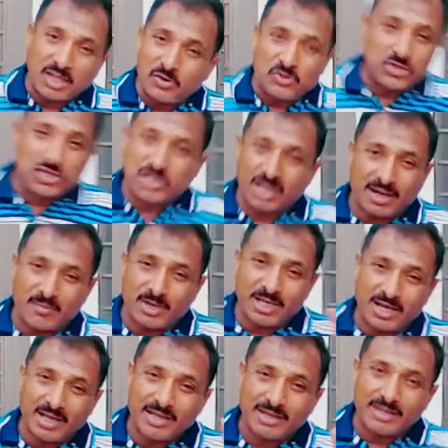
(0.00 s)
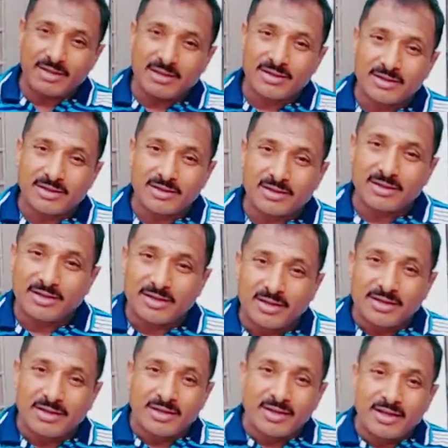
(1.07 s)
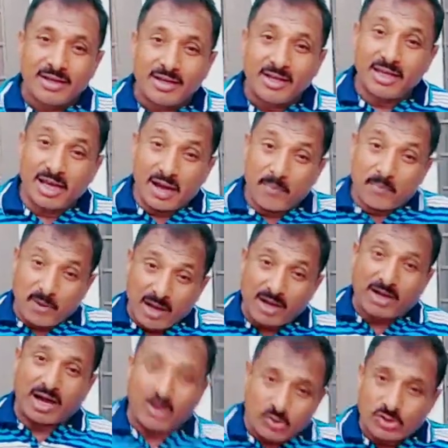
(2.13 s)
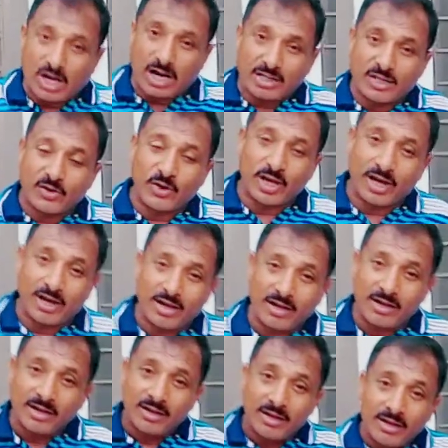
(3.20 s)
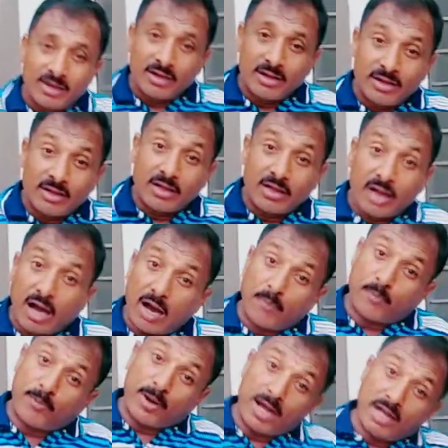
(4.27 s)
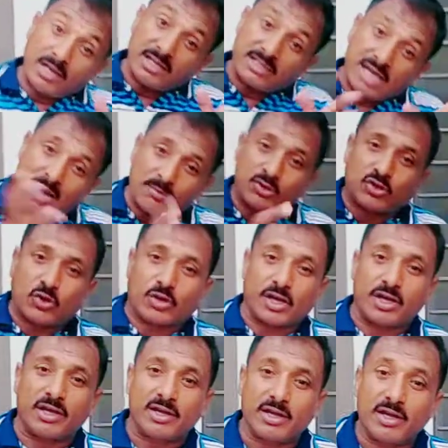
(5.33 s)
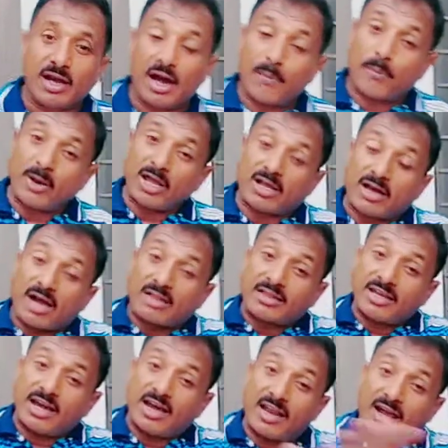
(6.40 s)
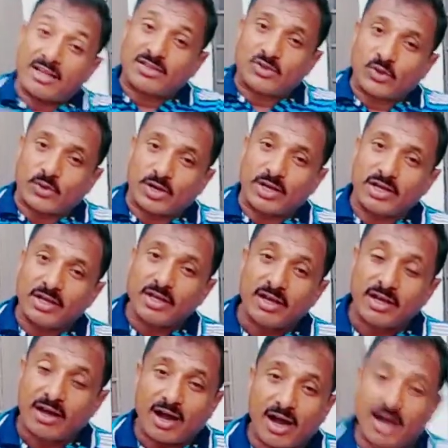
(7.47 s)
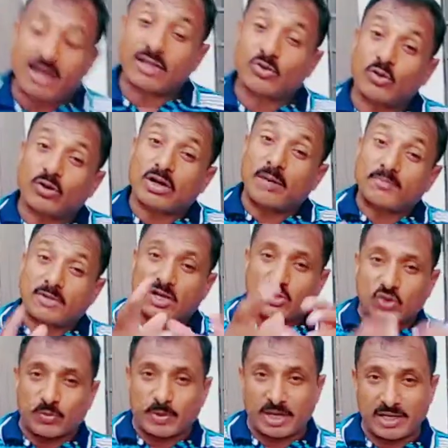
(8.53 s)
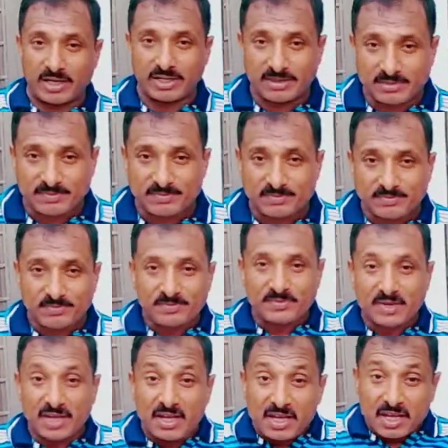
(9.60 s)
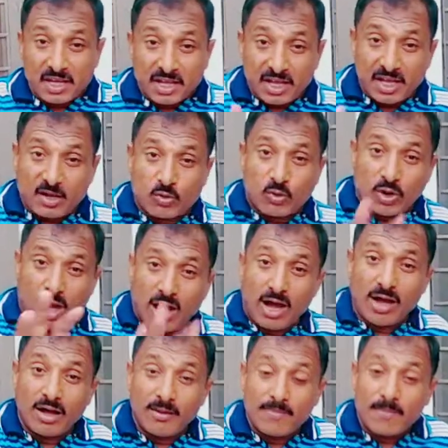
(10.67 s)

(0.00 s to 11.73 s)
तेन शर्म नहीं आई ये अपना घर उजाड़ते हुए अपना निजाम चुके अपने घर के हालात चुके आखिर तू कब तक छुपाए ने एक गुनाह